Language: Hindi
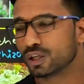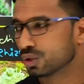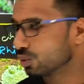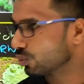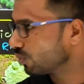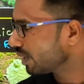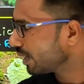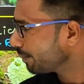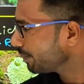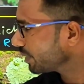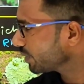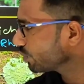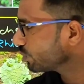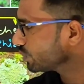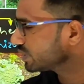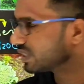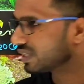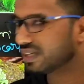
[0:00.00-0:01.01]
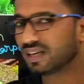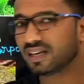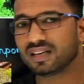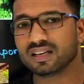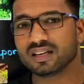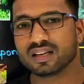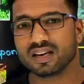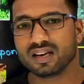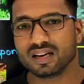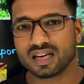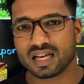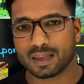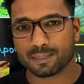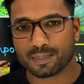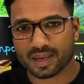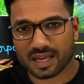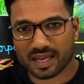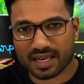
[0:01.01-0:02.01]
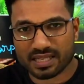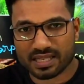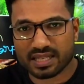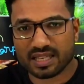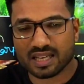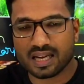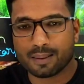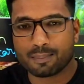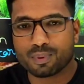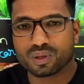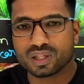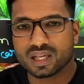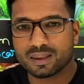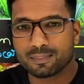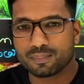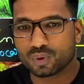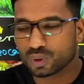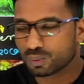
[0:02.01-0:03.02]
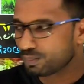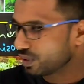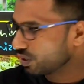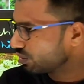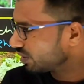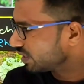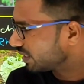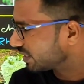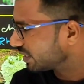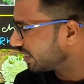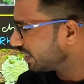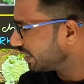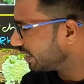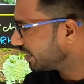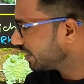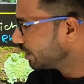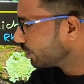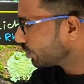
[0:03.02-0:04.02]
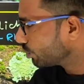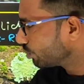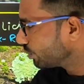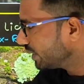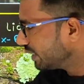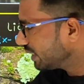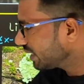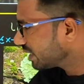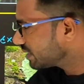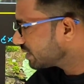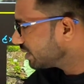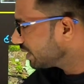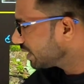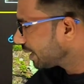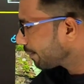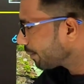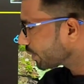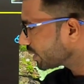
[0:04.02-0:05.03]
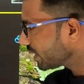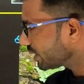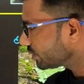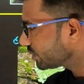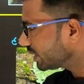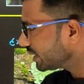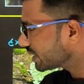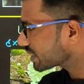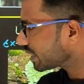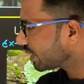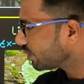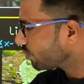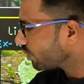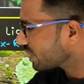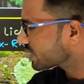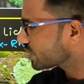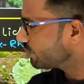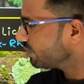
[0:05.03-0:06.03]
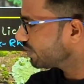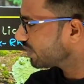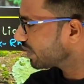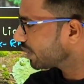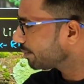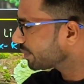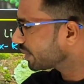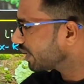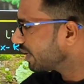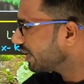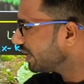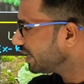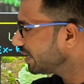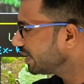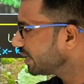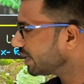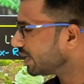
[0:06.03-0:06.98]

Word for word: तो वहाँ पर कुछ ग्रीन ग्रीन टाइप का कजली का पौधा उत्पन्न हो जाता है तो वही कजली का पौधा जो है इसका वास्तविक नाम क्या है